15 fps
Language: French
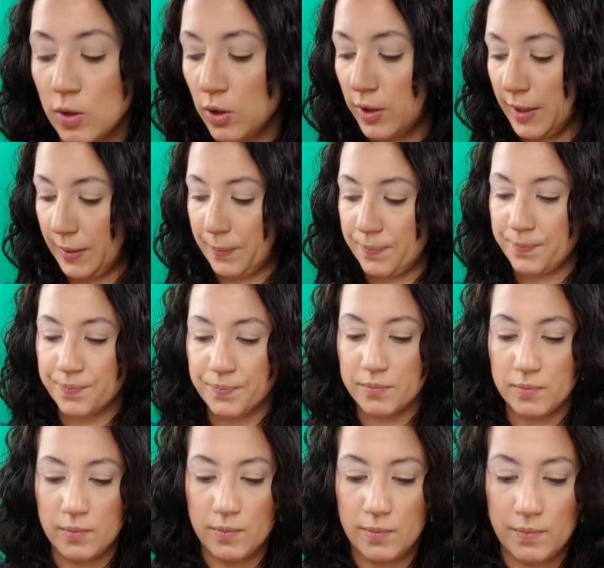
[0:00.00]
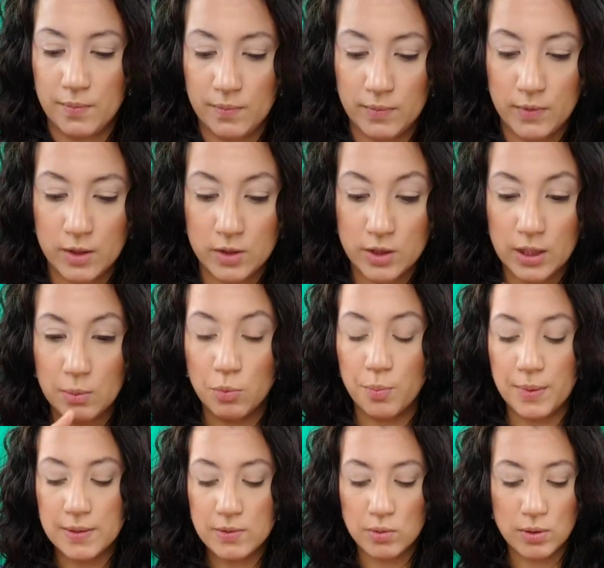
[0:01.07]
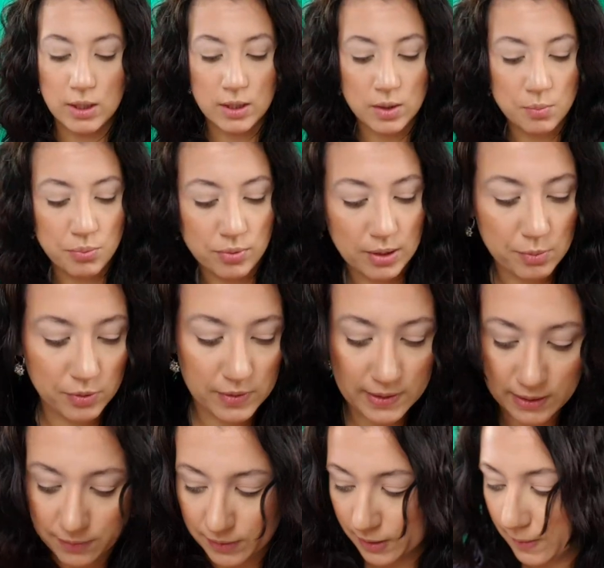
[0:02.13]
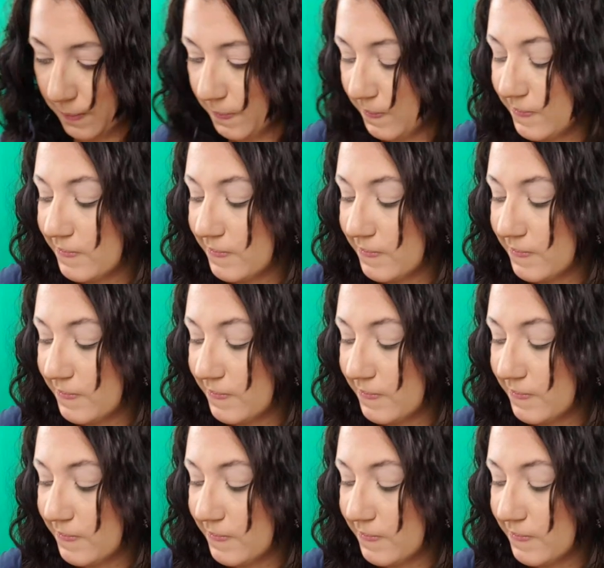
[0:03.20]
Ok. Je calme mon pinceau là, il pourra me resservir.